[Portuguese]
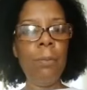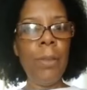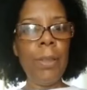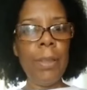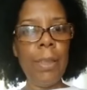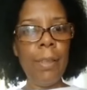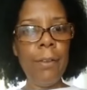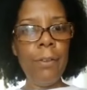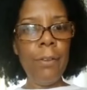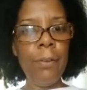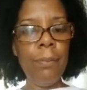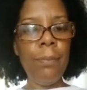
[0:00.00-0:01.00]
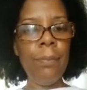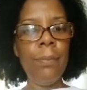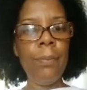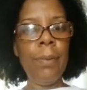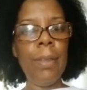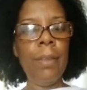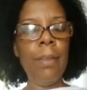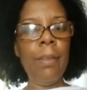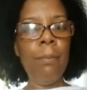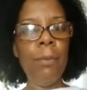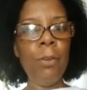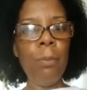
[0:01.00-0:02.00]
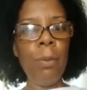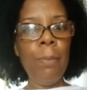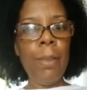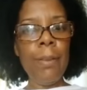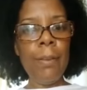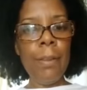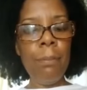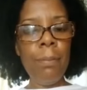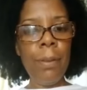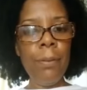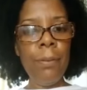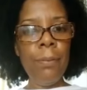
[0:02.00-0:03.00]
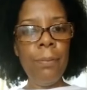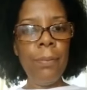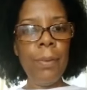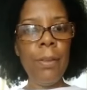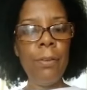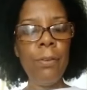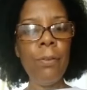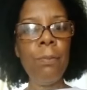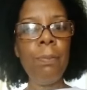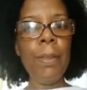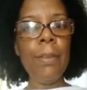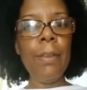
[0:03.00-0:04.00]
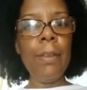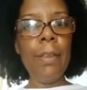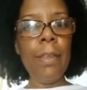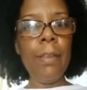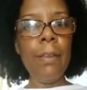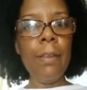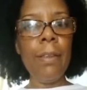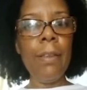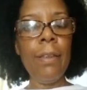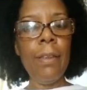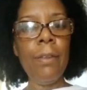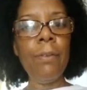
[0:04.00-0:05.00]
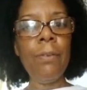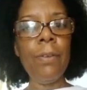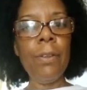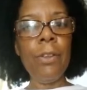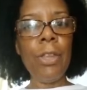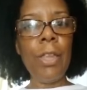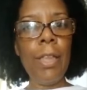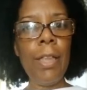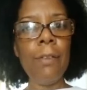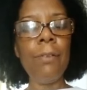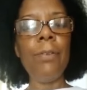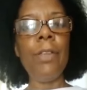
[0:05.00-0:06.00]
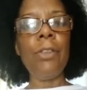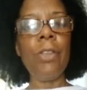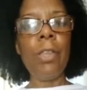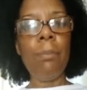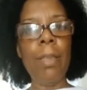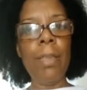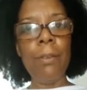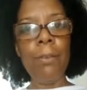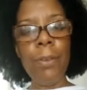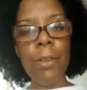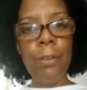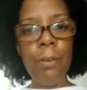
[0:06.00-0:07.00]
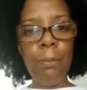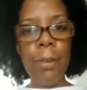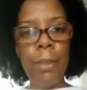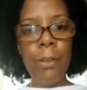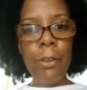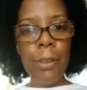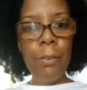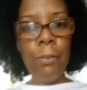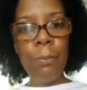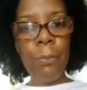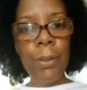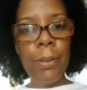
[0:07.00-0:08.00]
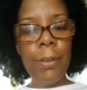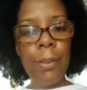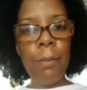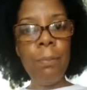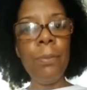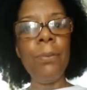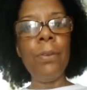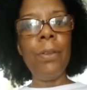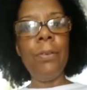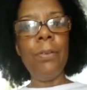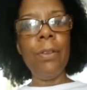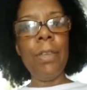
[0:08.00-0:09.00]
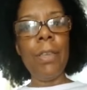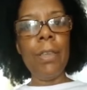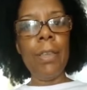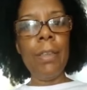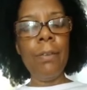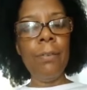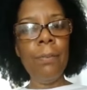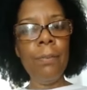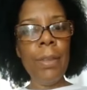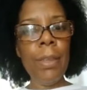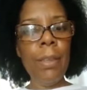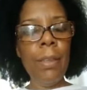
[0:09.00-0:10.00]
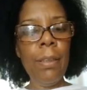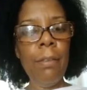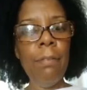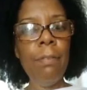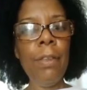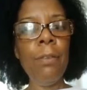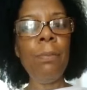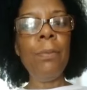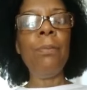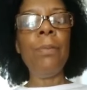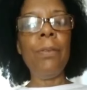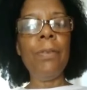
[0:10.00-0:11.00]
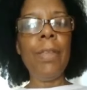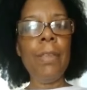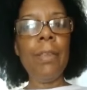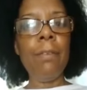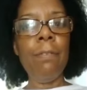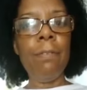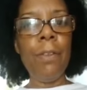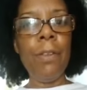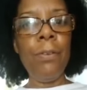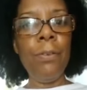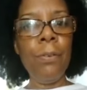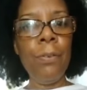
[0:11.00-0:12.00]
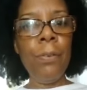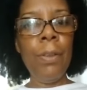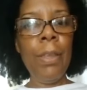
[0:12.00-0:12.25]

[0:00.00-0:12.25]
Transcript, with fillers: boa tarde. Meu nome é Maria Isabel, sou presidenta do Sindicato das Trabalhadoras Domésticas do município do Rio de Janeiro. Venho por meio desse vídeo